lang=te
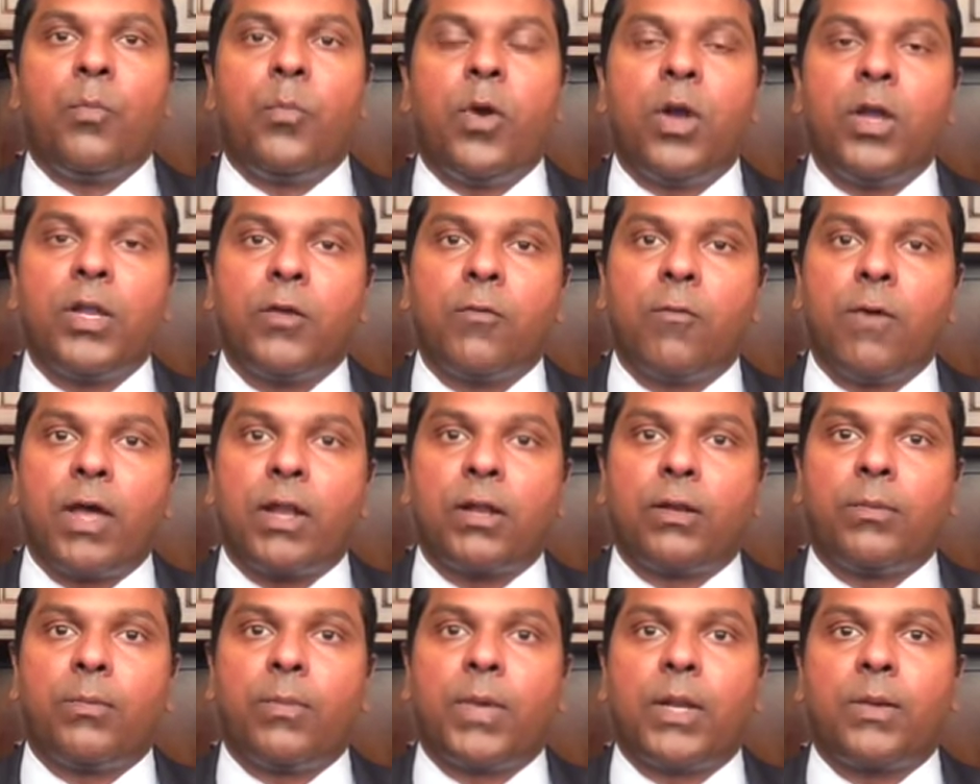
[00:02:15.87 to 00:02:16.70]
పోయిన
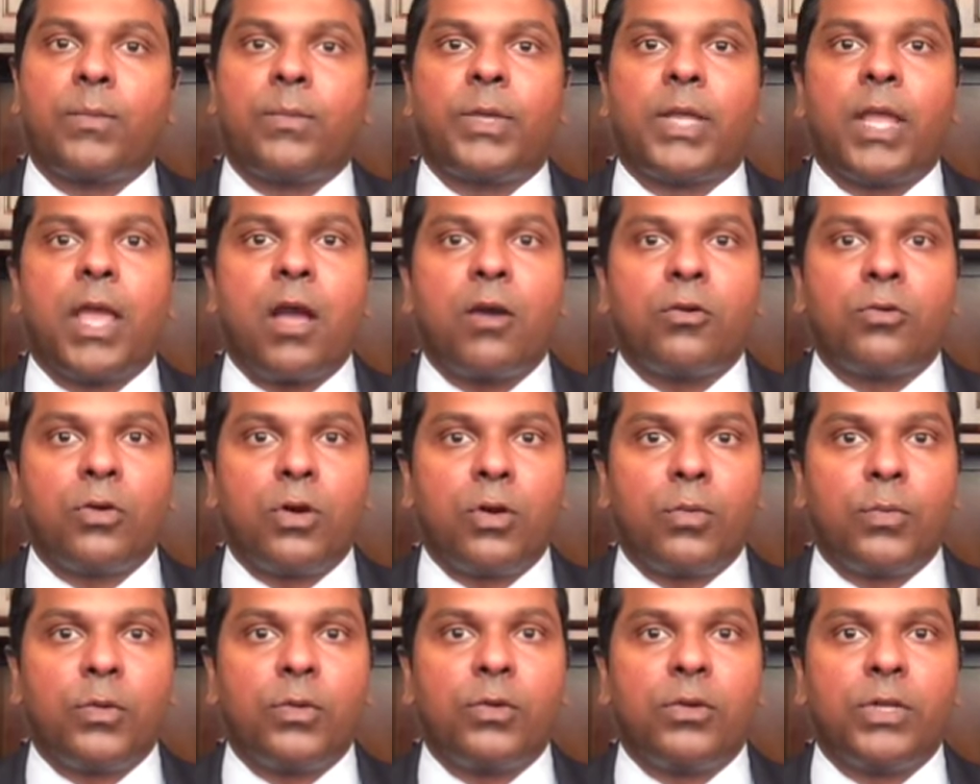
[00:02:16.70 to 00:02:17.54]
వారం మనం
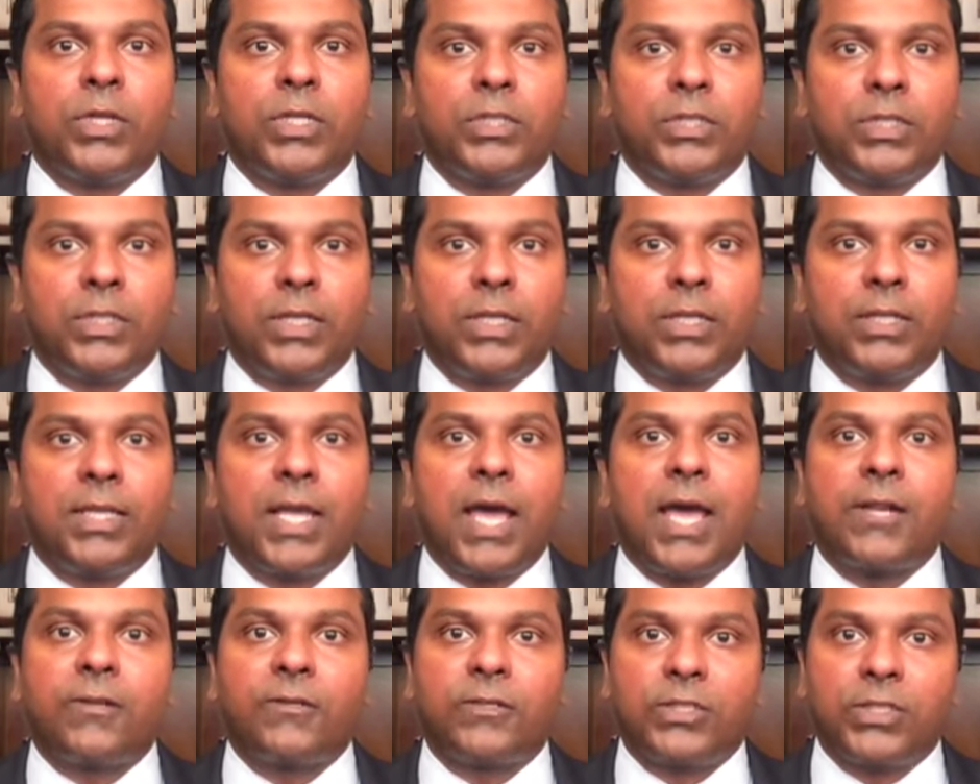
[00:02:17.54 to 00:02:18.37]
యాకోబు గురించి
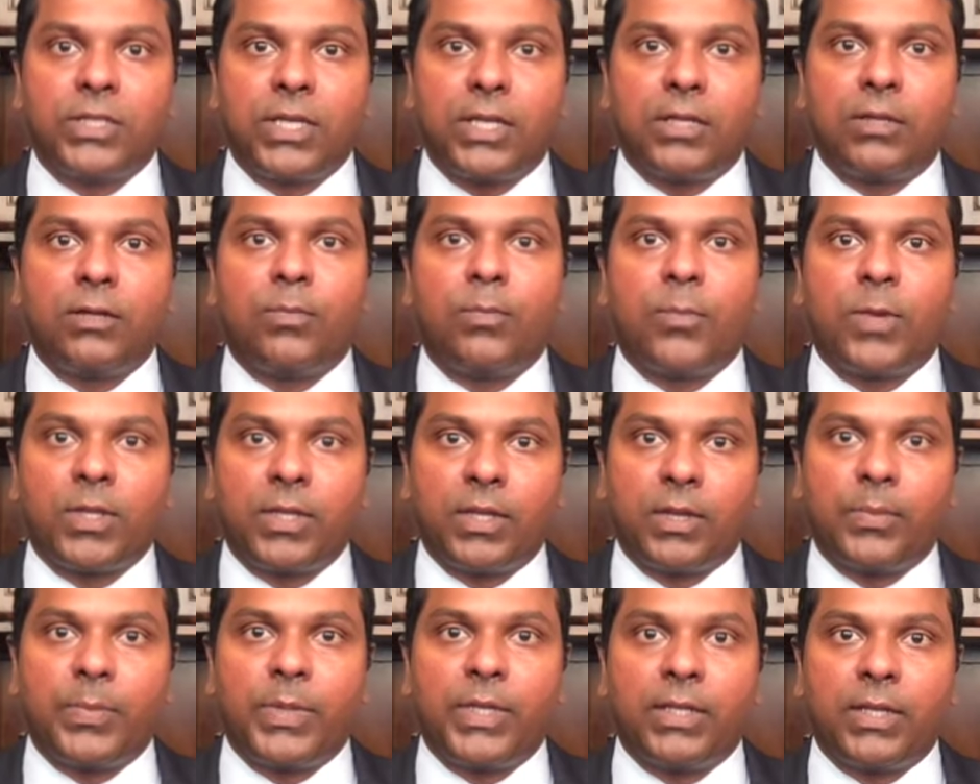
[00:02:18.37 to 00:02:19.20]
ధ్యానం చేయటం
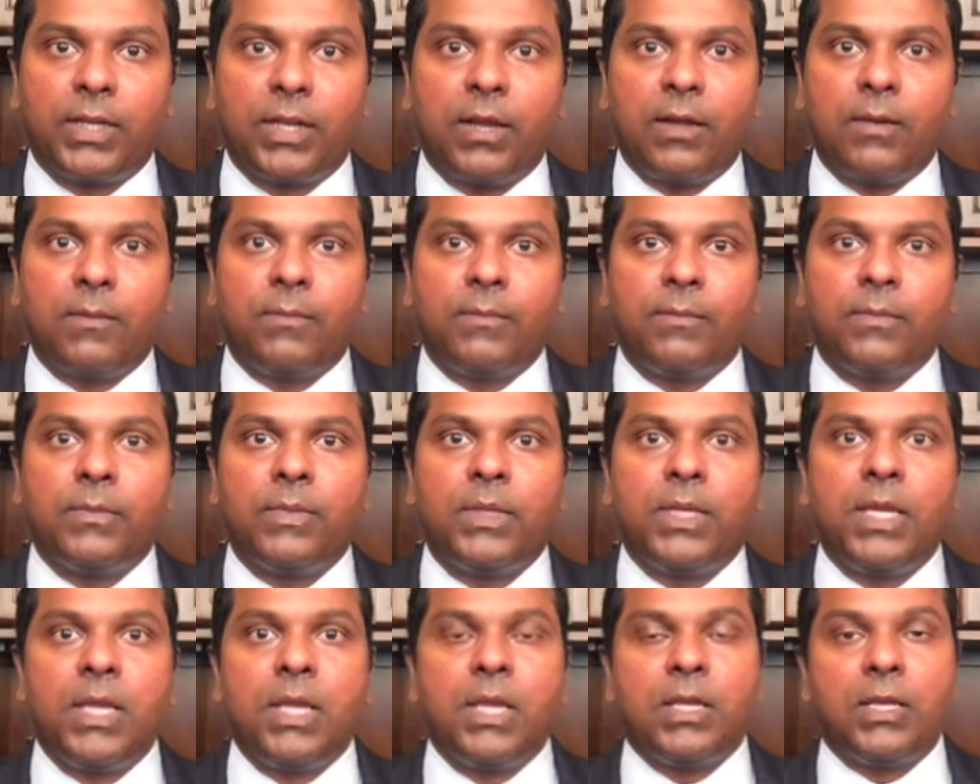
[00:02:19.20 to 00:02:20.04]
మొదలుపెట్టాం
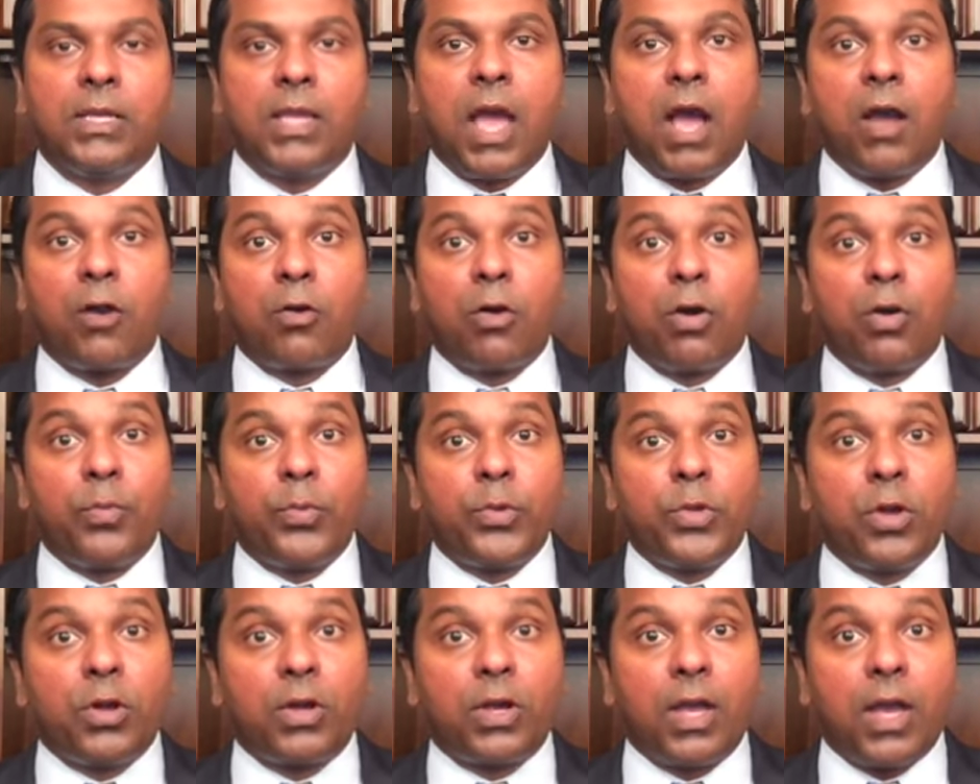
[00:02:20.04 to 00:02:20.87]

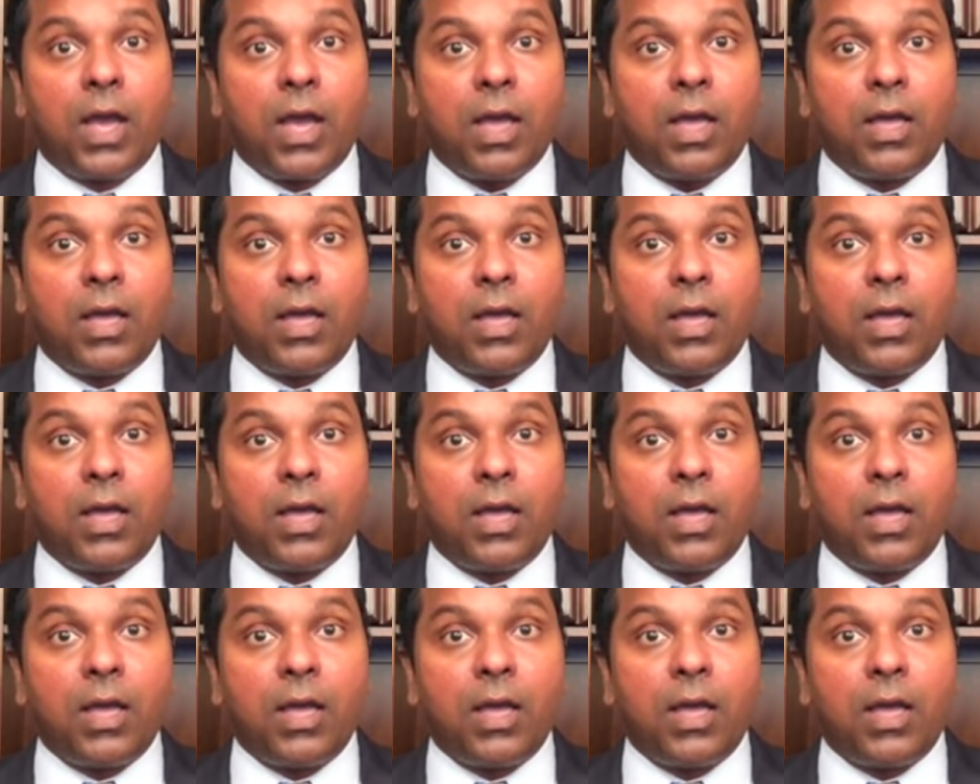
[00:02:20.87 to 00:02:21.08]
యాకోబు యొక్క